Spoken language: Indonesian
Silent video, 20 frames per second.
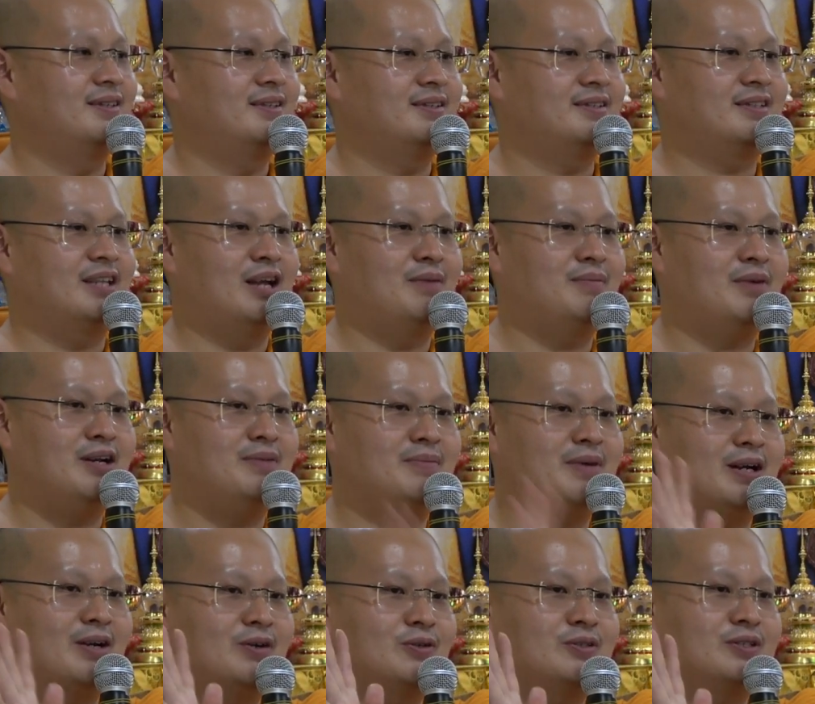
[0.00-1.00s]
Selama
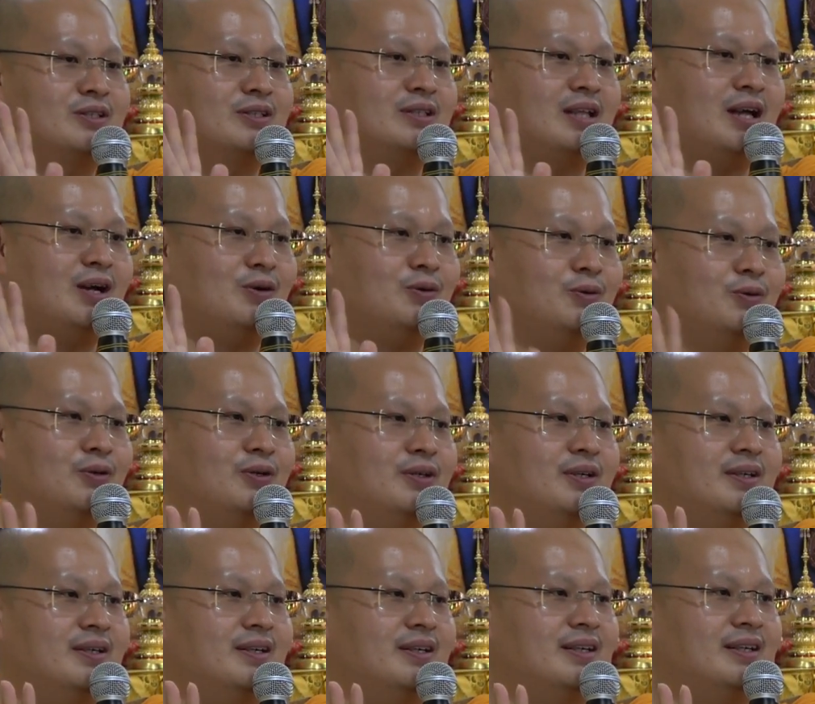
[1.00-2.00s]
500
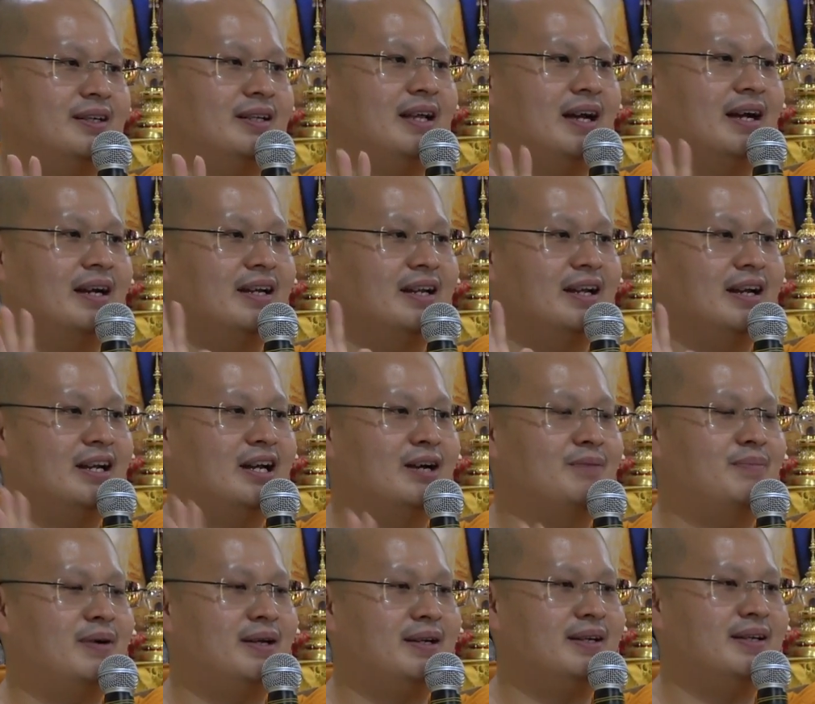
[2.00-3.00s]
tahun yang dia
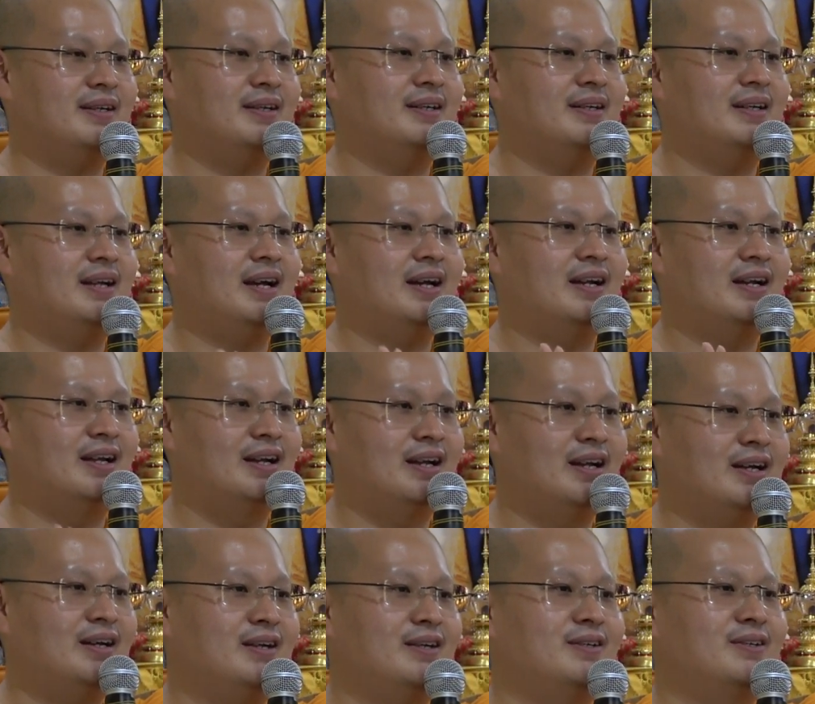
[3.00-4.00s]
dapat
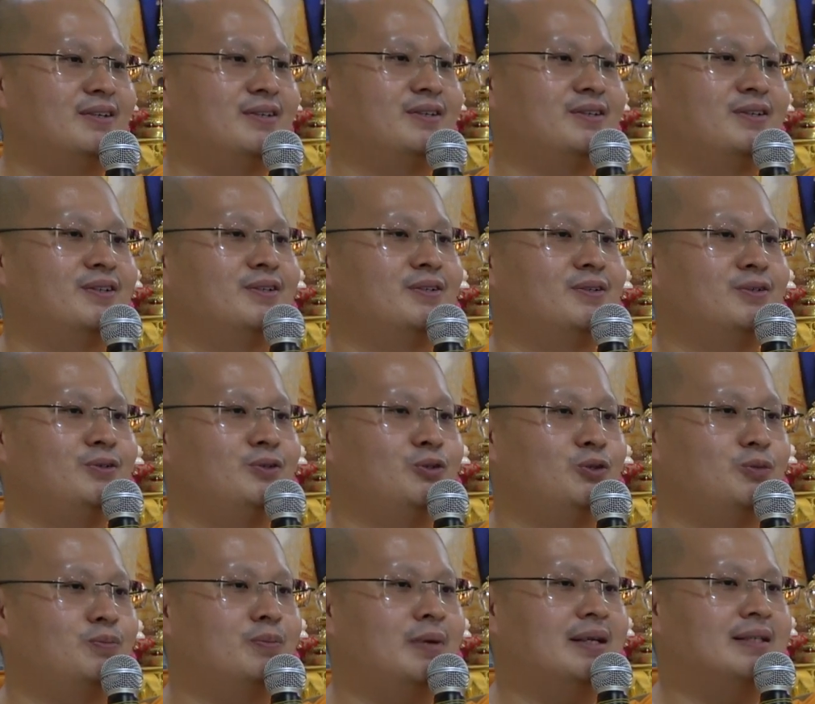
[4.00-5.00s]
adalah
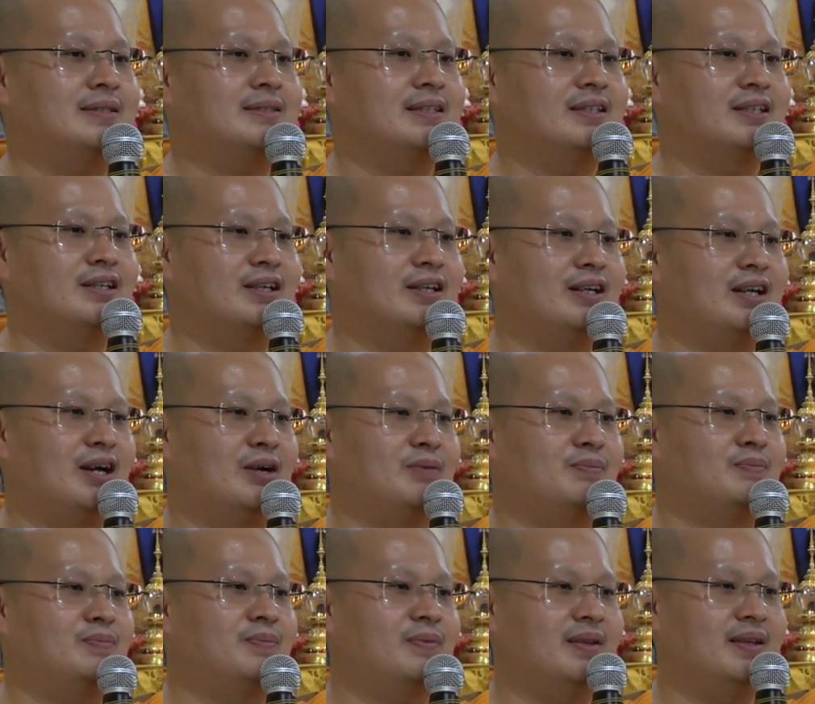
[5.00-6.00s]
cuma
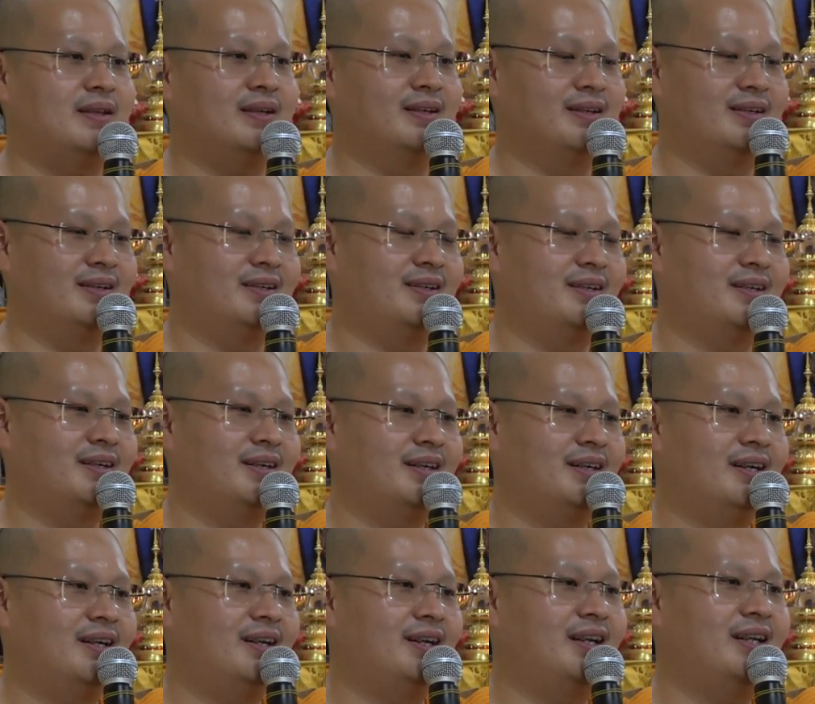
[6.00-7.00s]
segenggam
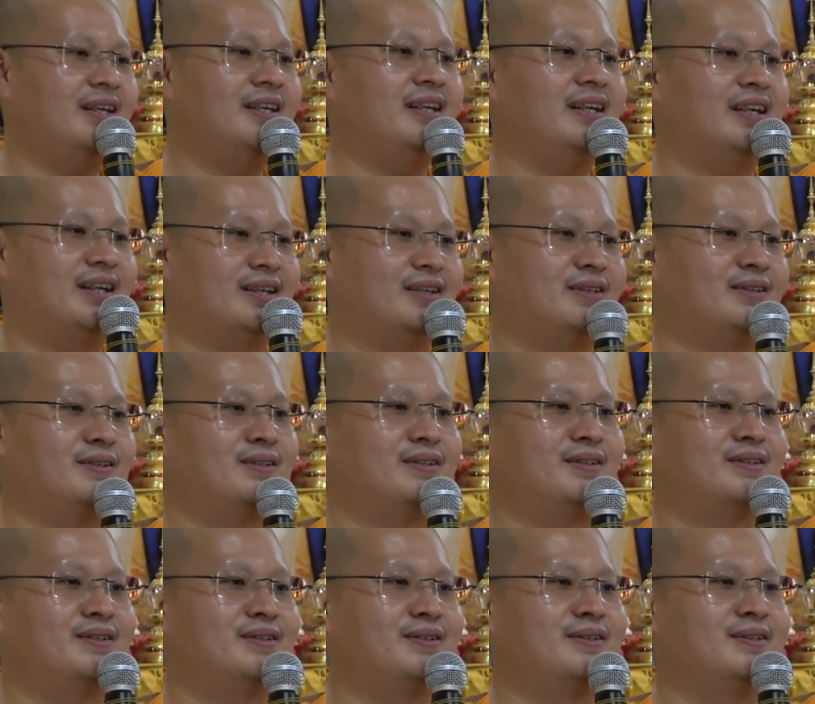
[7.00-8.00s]
lendir
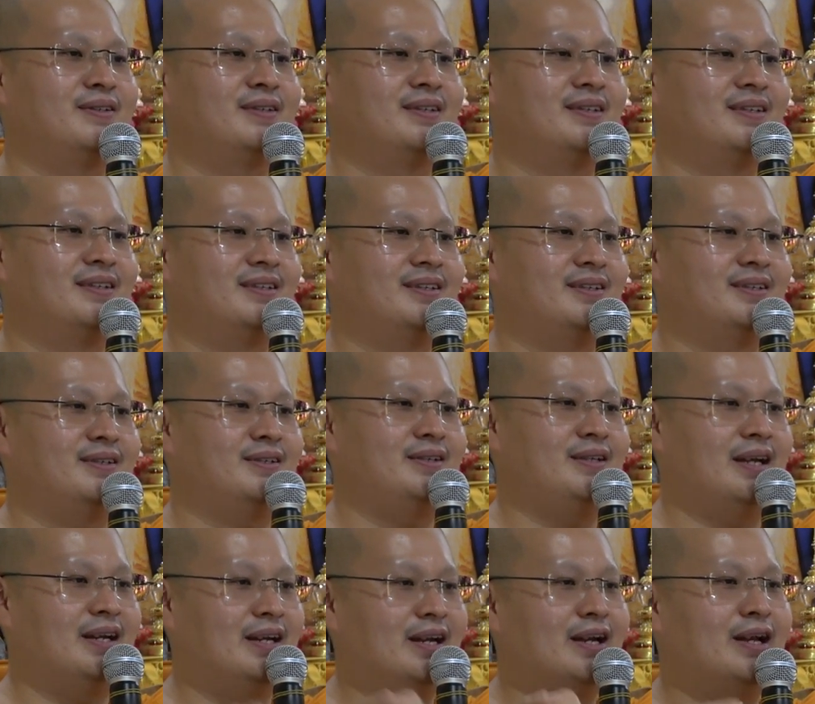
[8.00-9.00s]

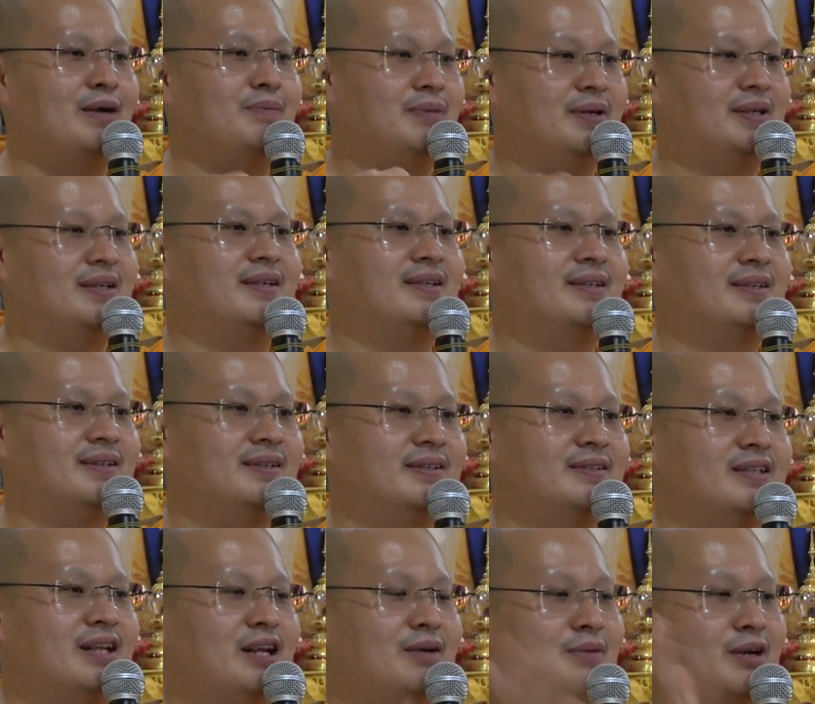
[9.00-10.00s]
yang dia dapat
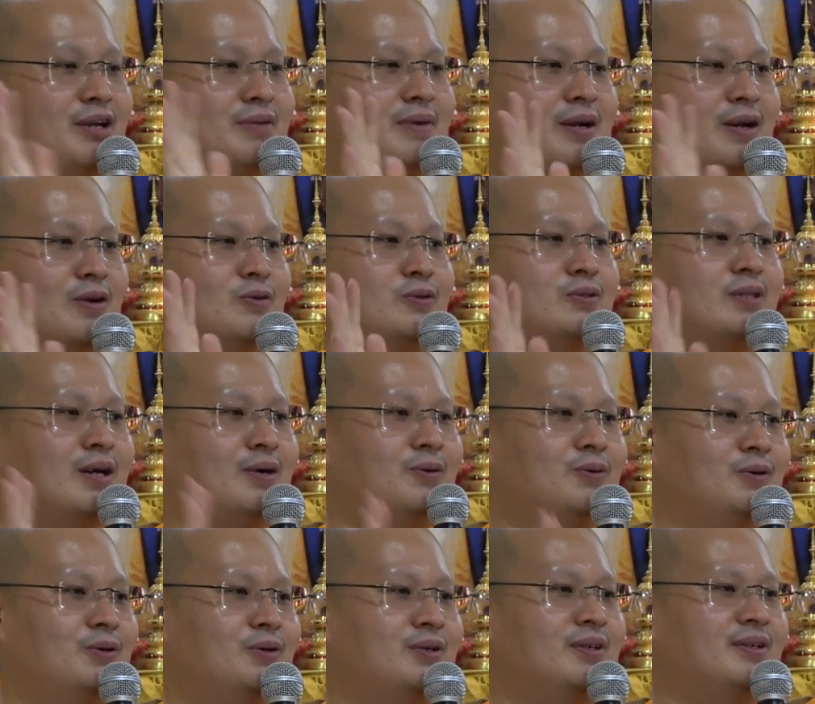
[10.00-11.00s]
selama 500
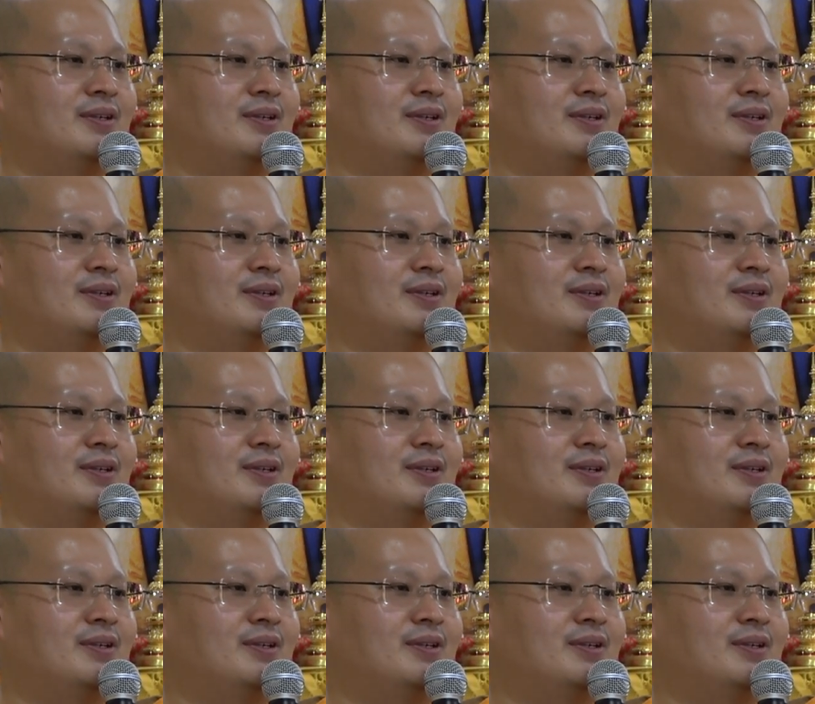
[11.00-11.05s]
tahun.